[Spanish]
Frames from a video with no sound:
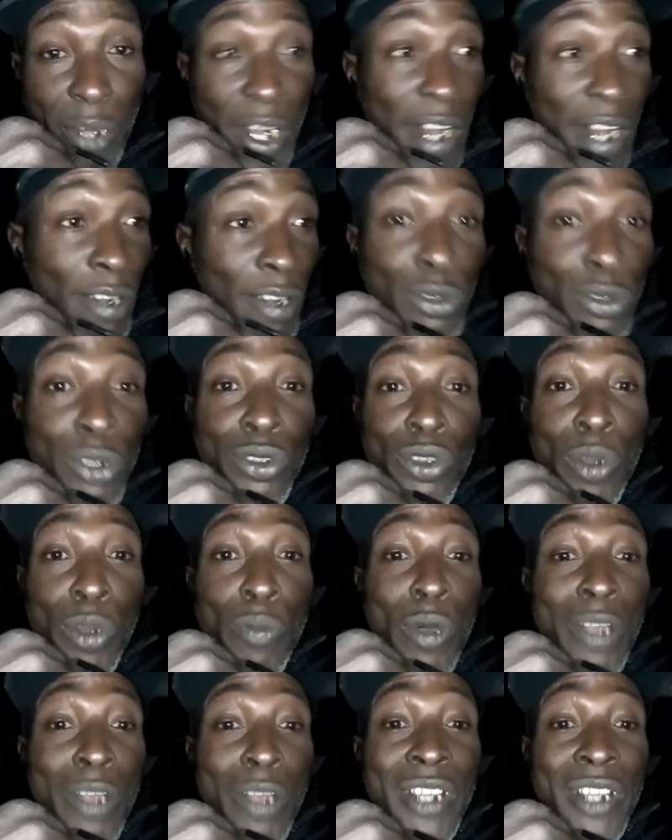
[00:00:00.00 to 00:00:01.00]
Para nosotros
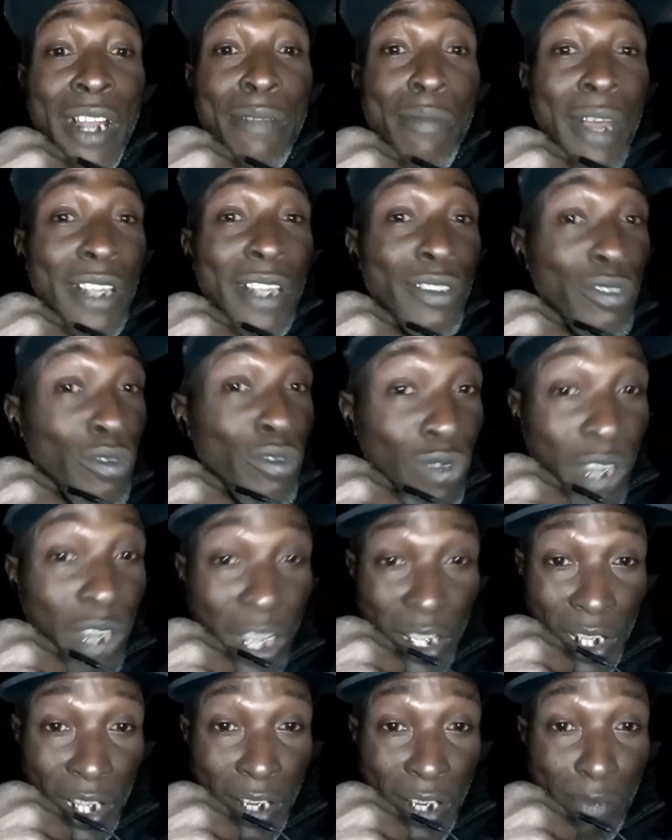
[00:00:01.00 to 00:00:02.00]
no puedo pasar más
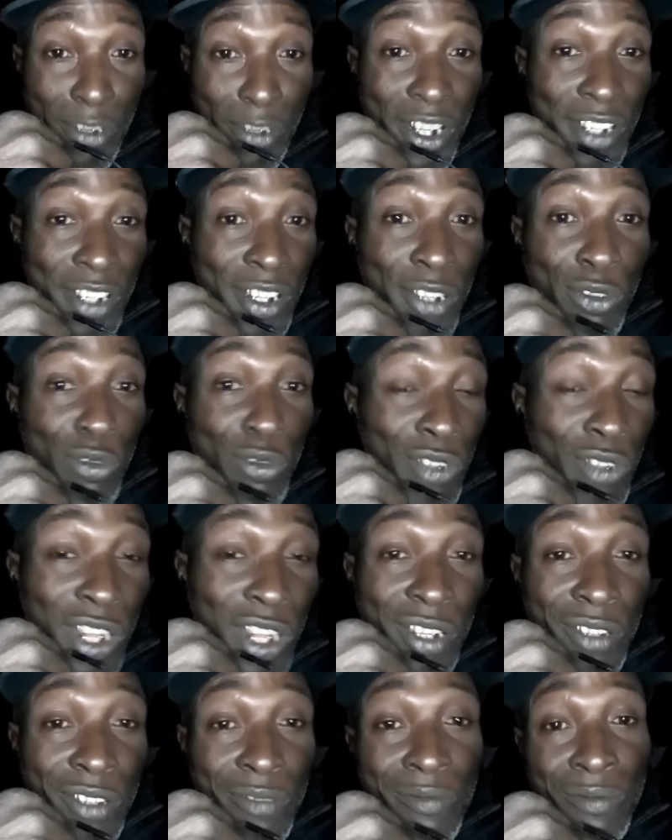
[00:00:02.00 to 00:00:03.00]
nunca estas
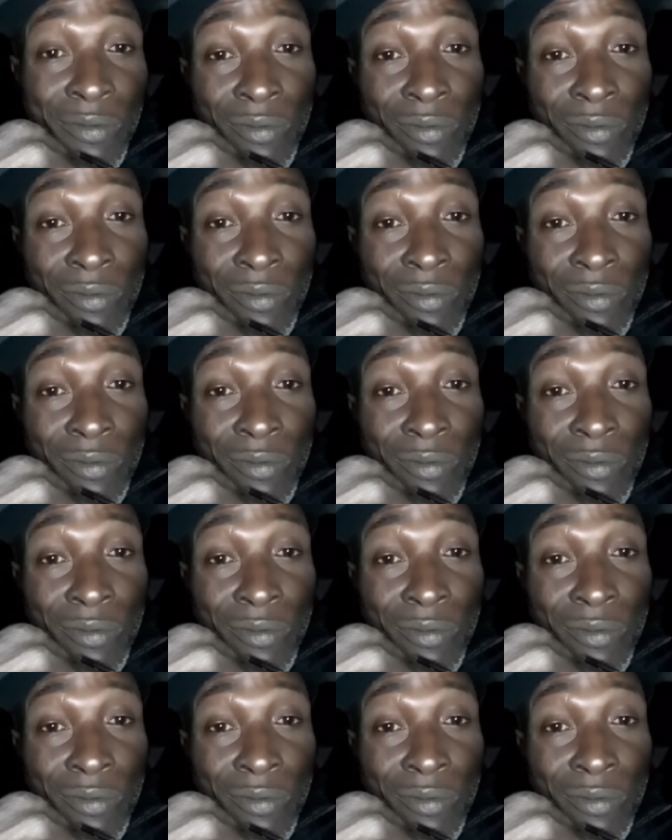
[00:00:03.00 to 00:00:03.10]
vicisitudes.